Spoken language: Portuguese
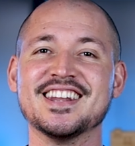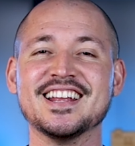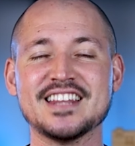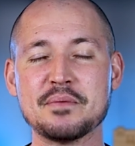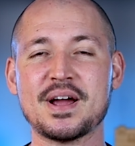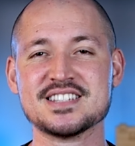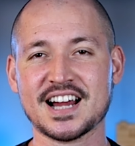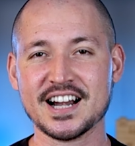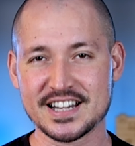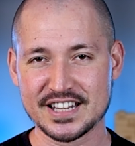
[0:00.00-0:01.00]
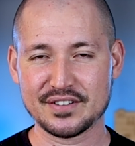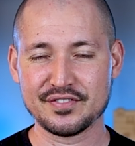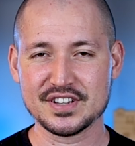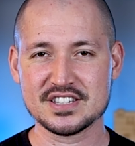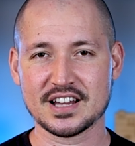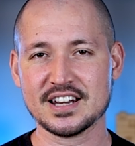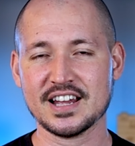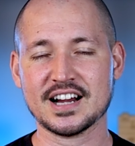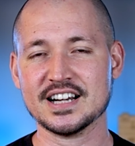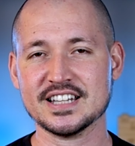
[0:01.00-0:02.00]
nem tem mais a carteira física,
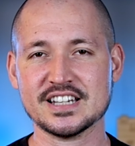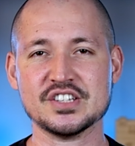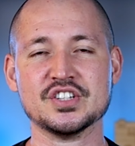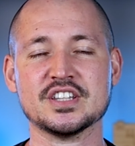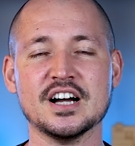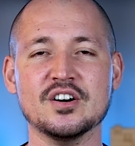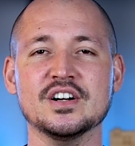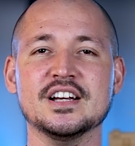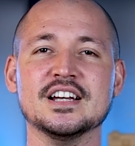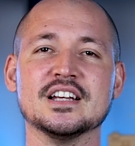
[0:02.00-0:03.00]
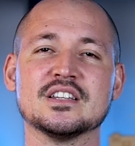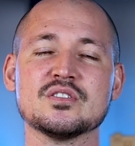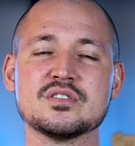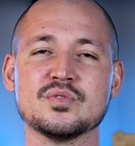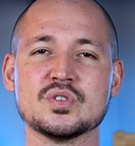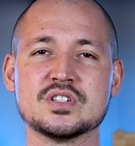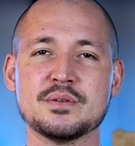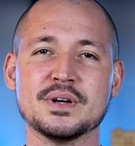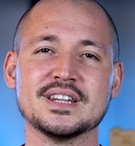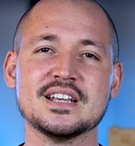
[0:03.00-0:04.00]
né, a carteira digital, então se
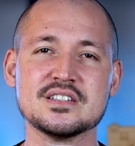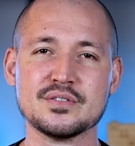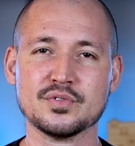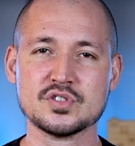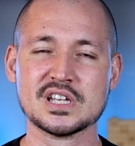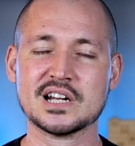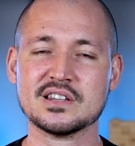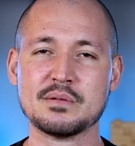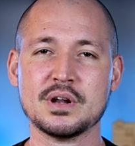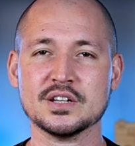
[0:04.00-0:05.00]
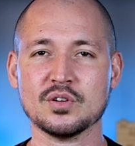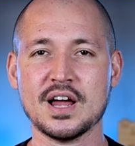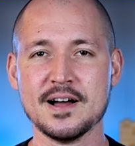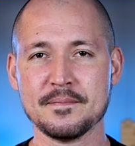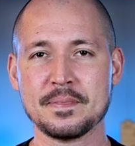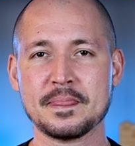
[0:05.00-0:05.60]
você mantém esse funcionário trabalhando lá